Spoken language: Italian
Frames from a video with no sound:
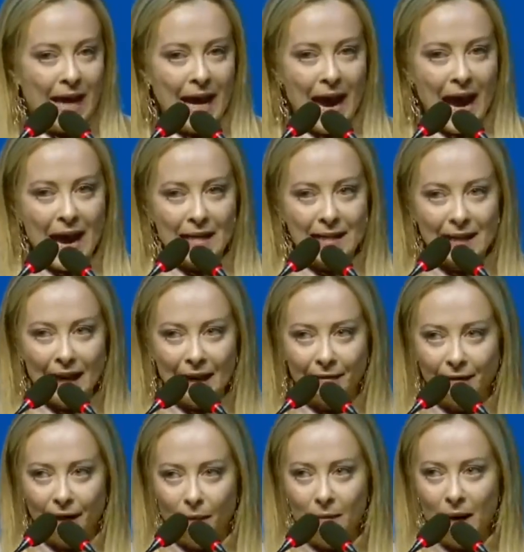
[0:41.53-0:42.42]
E è
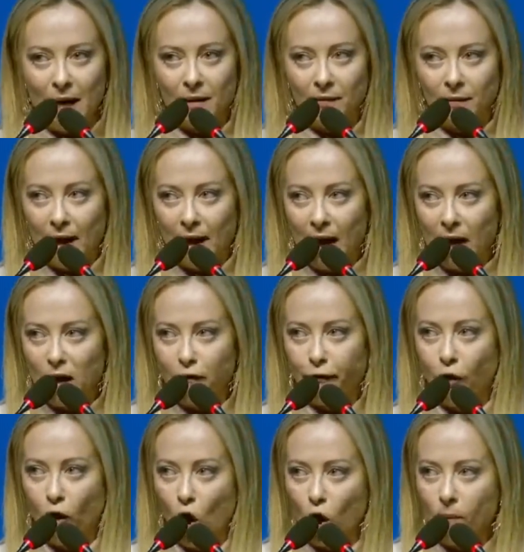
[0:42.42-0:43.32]
esattamente la
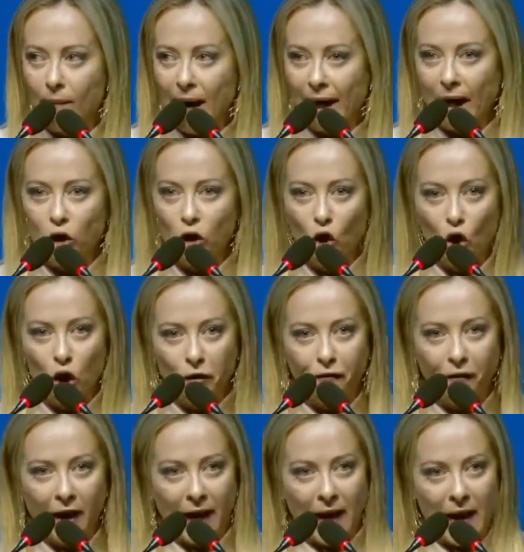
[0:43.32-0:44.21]
riforma che
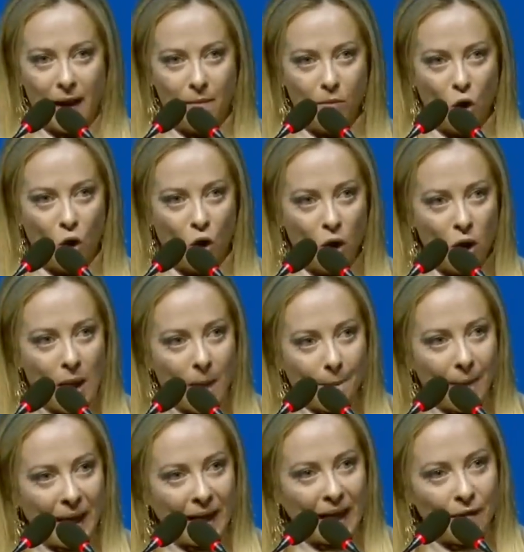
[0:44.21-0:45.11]
noi faremo
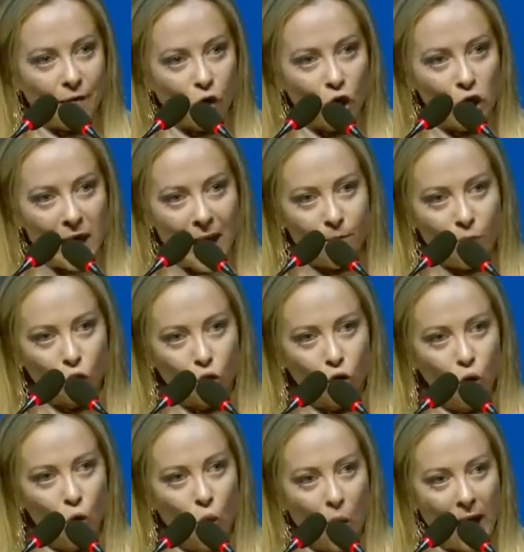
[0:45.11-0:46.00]
perché
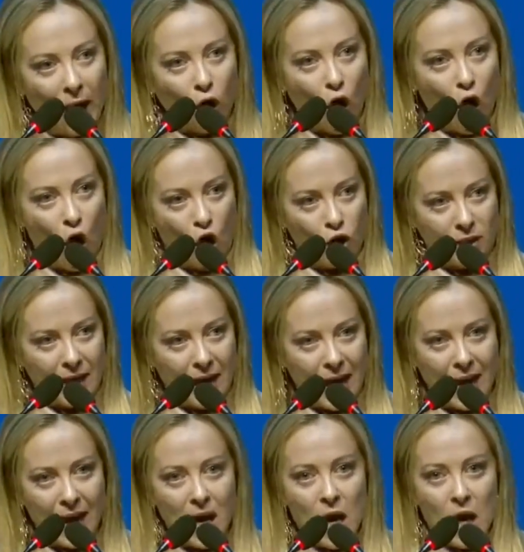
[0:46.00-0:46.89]
vogliamo due
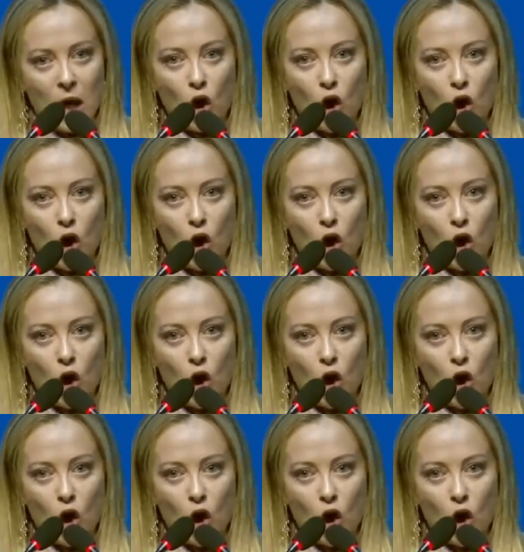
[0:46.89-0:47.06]
cose,